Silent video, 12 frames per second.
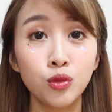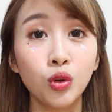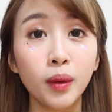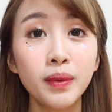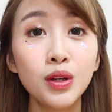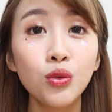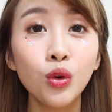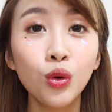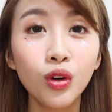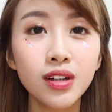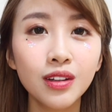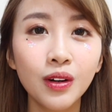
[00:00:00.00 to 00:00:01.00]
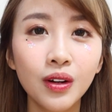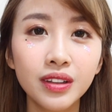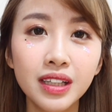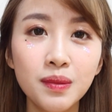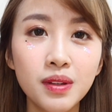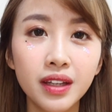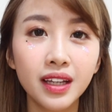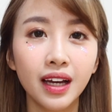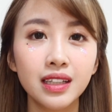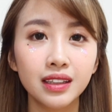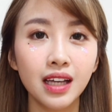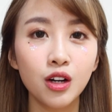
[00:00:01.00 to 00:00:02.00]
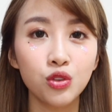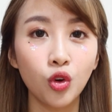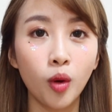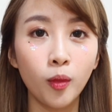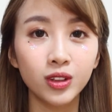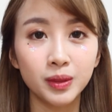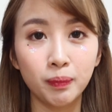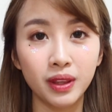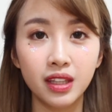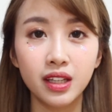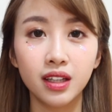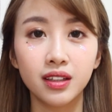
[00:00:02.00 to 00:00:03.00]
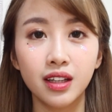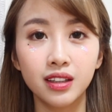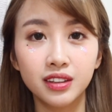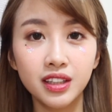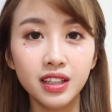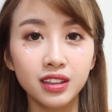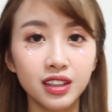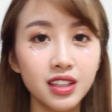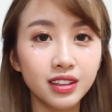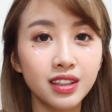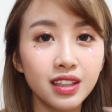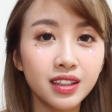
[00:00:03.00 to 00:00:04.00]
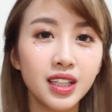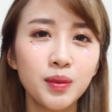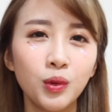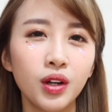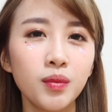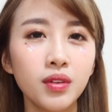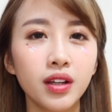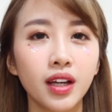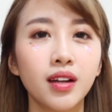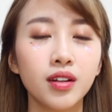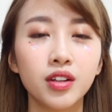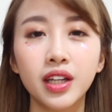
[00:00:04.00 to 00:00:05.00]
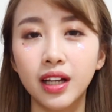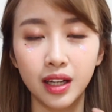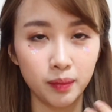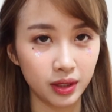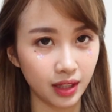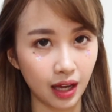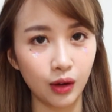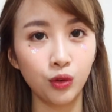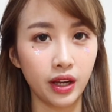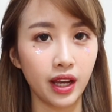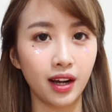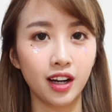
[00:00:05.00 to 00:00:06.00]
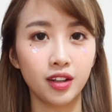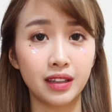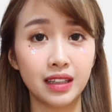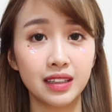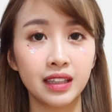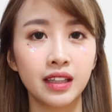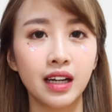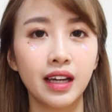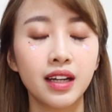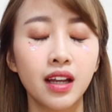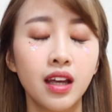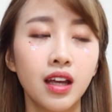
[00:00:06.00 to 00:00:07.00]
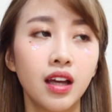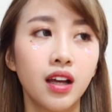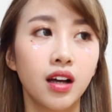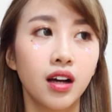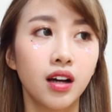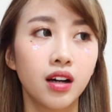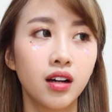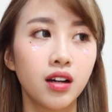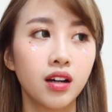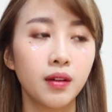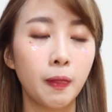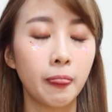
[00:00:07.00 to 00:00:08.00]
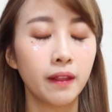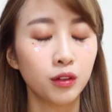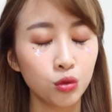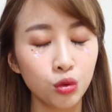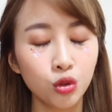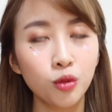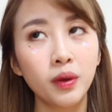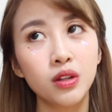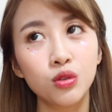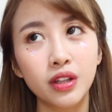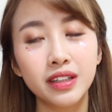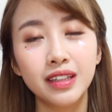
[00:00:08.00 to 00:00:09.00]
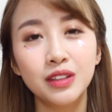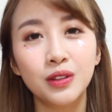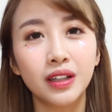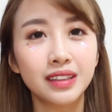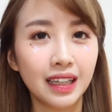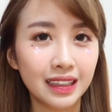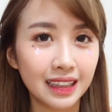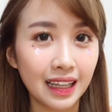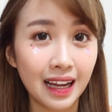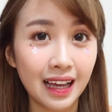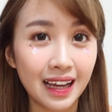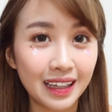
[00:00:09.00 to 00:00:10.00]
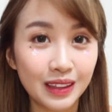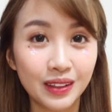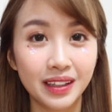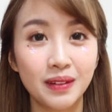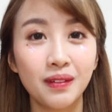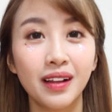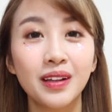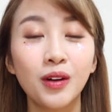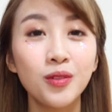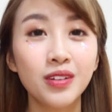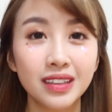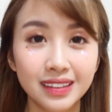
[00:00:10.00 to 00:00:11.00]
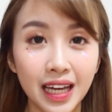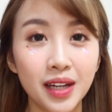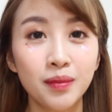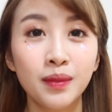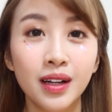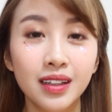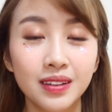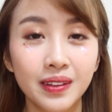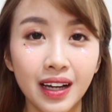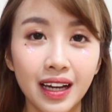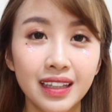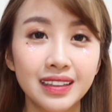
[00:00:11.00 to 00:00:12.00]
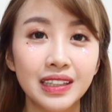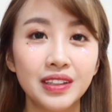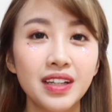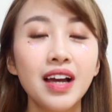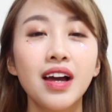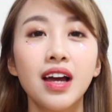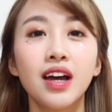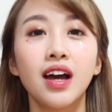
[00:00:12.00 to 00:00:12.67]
suka bingung gitu loh jadi misalnya kan kita harus ngomong cepet nih dari sini ke sini ke sini ke sini mungkin yang yang lebih tahu lah ya kalau translator lain uh, itu lumayan susah jadi suka salah-salah gitu kan apalagi aku first timer gitu kan ya udah